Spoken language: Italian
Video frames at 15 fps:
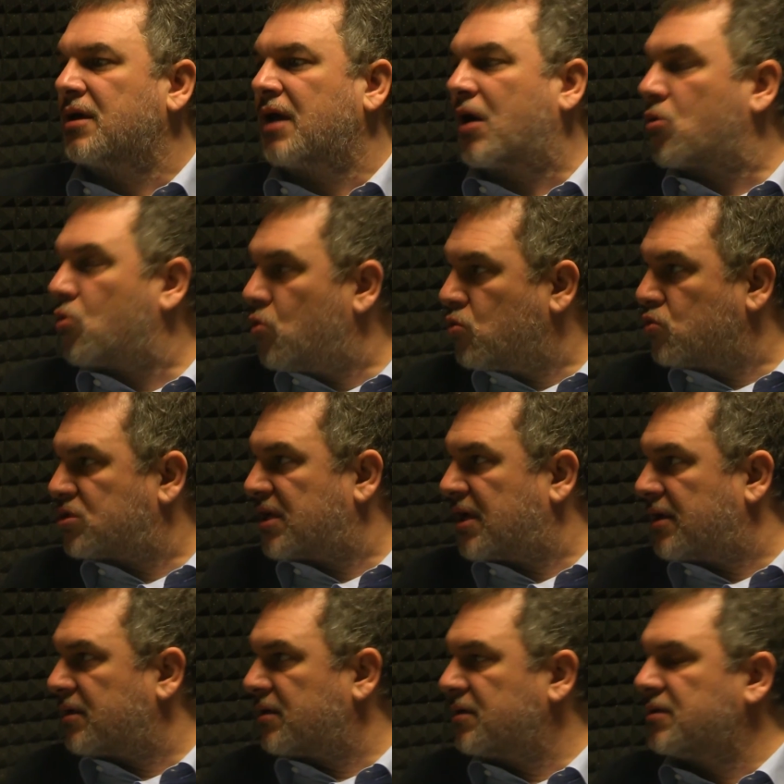
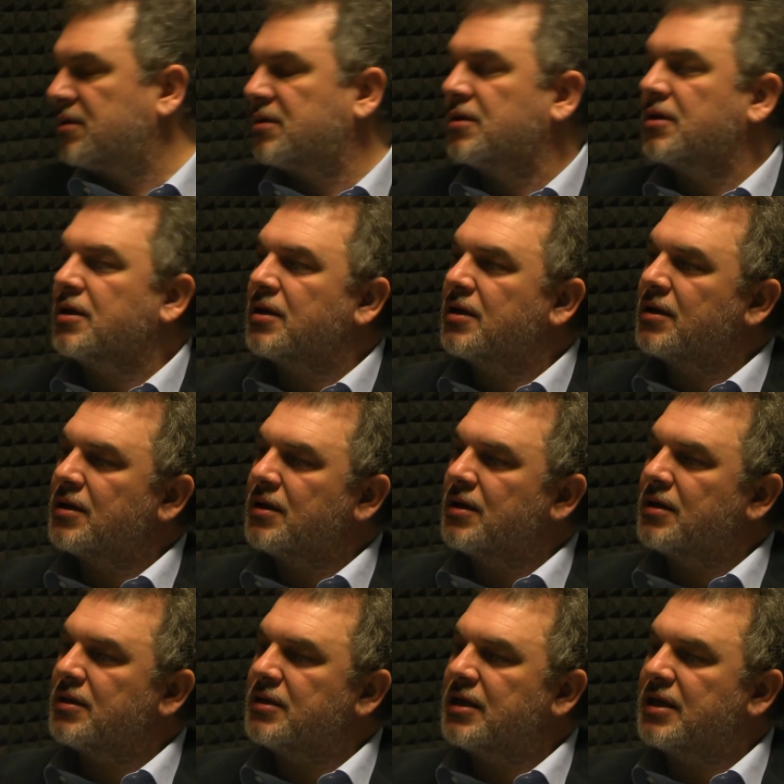accusa eh,
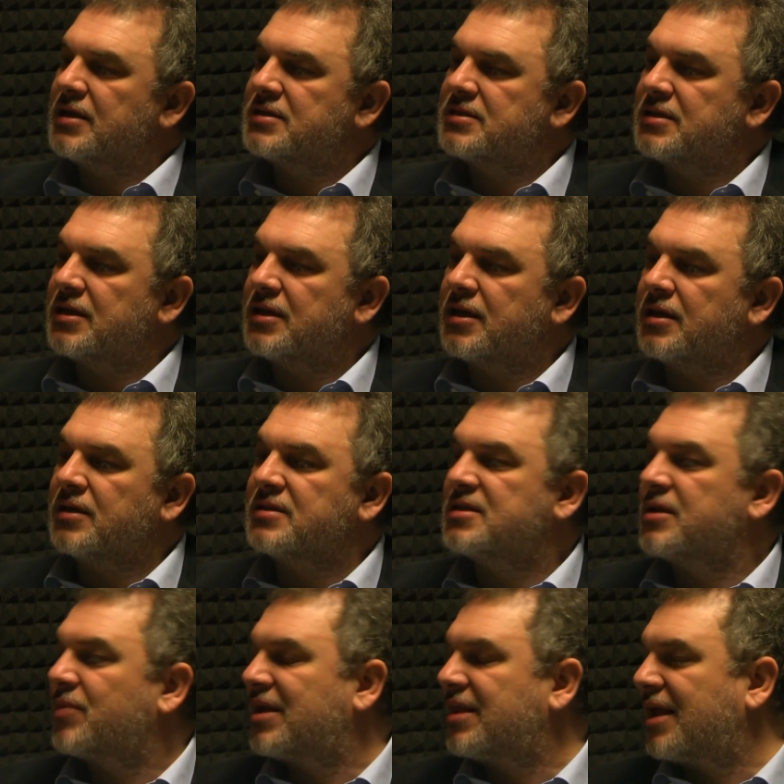di essere
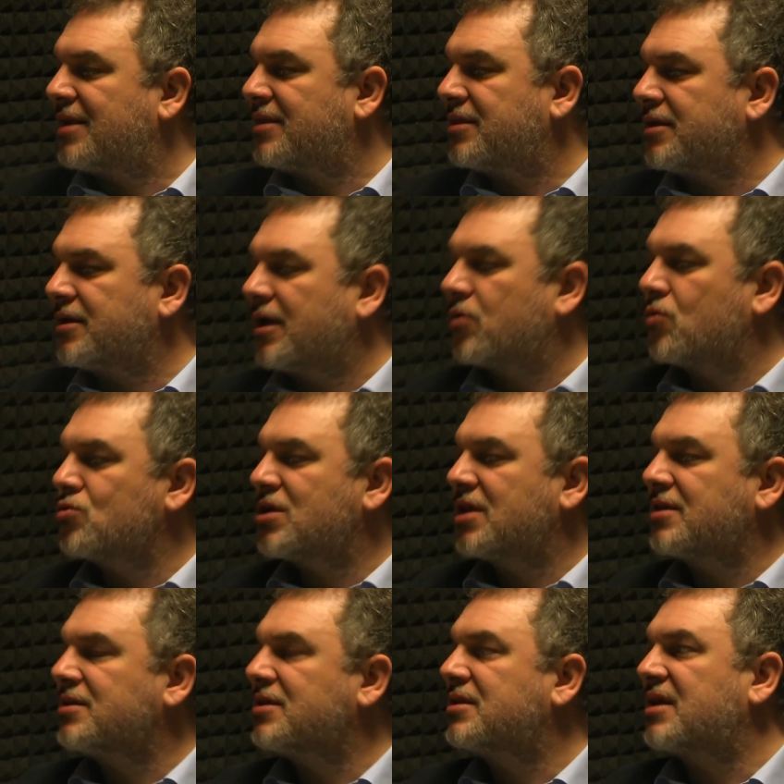insieme ad altri
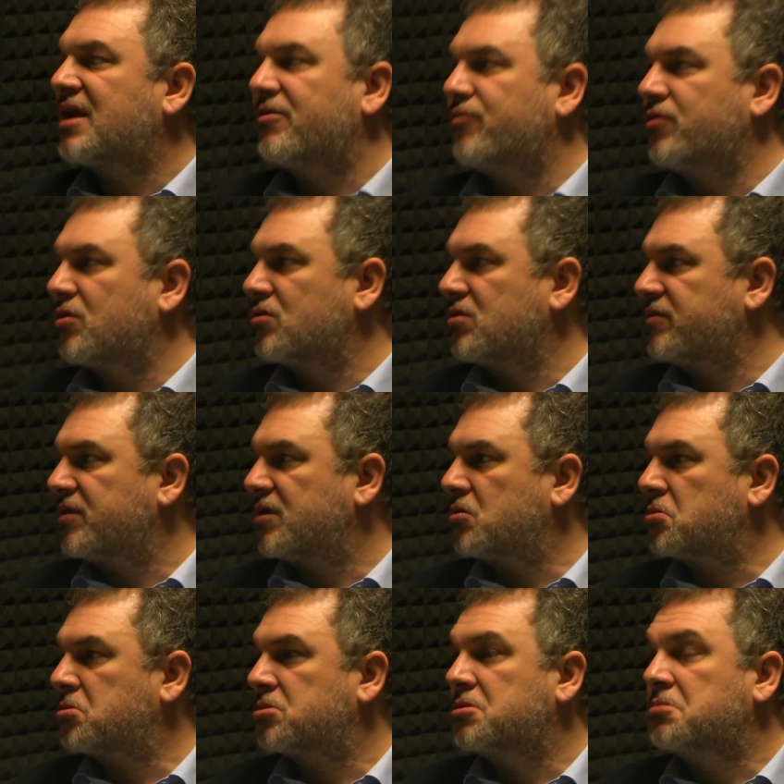accusate di traffico di
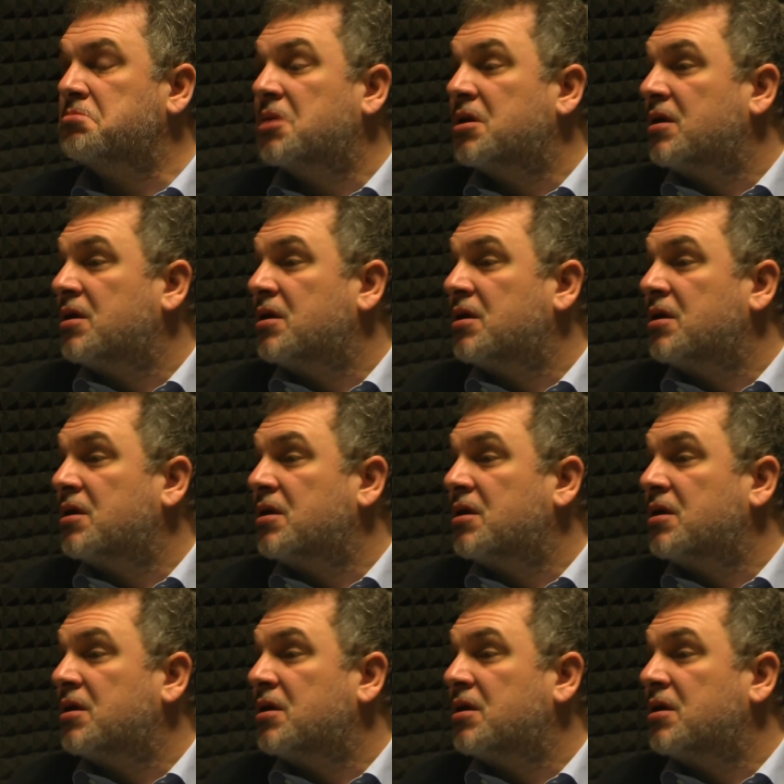virus.